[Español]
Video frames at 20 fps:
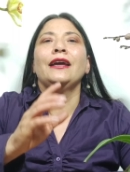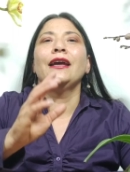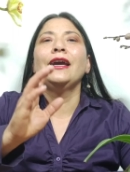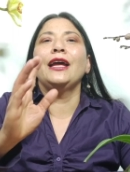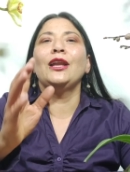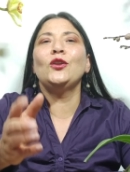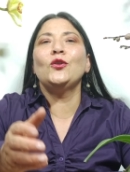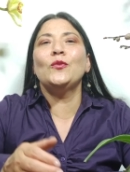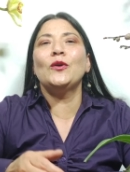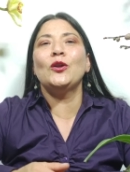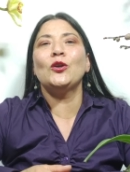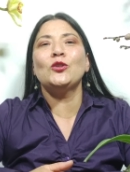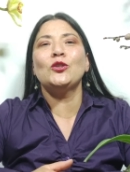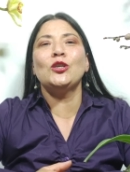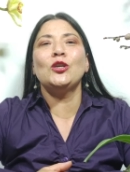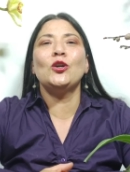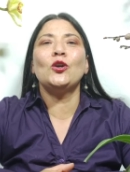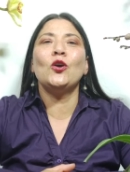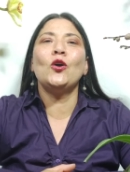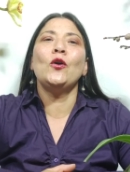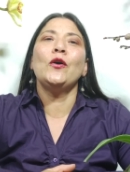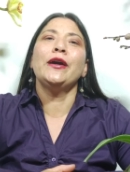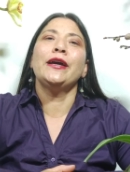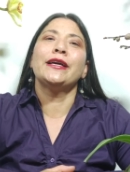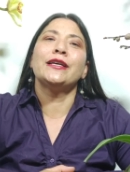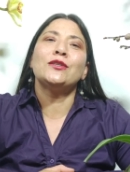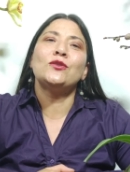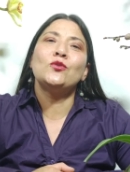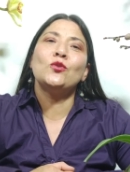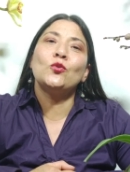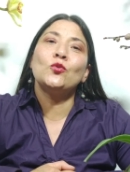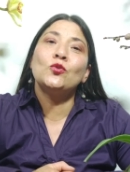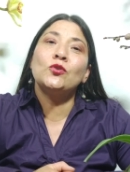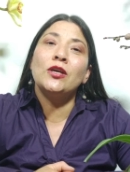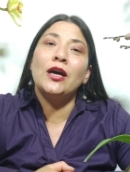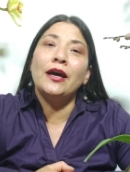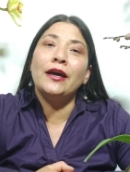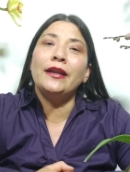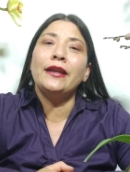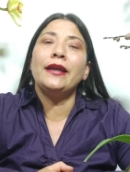El número 5 es no
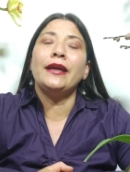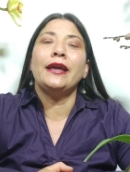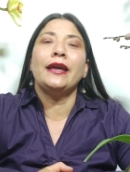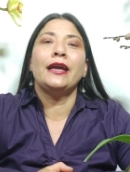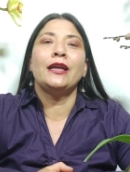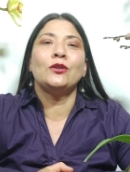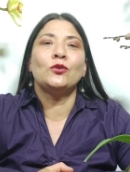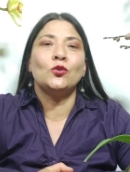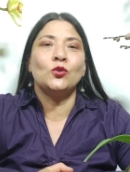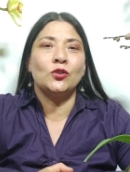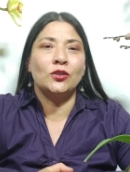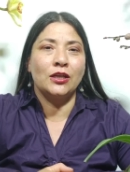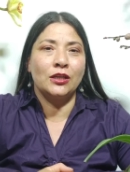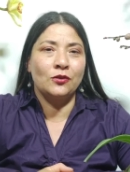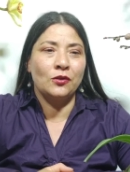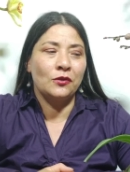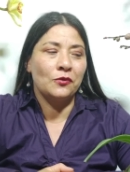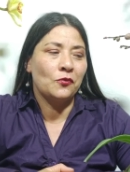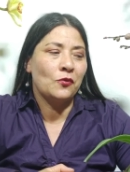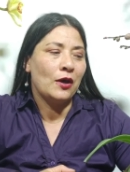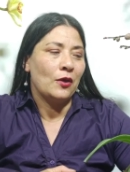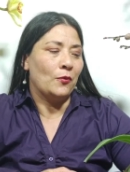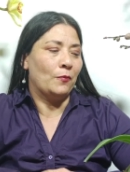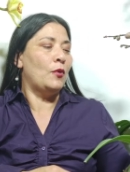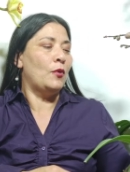usar el sustrato adecuado.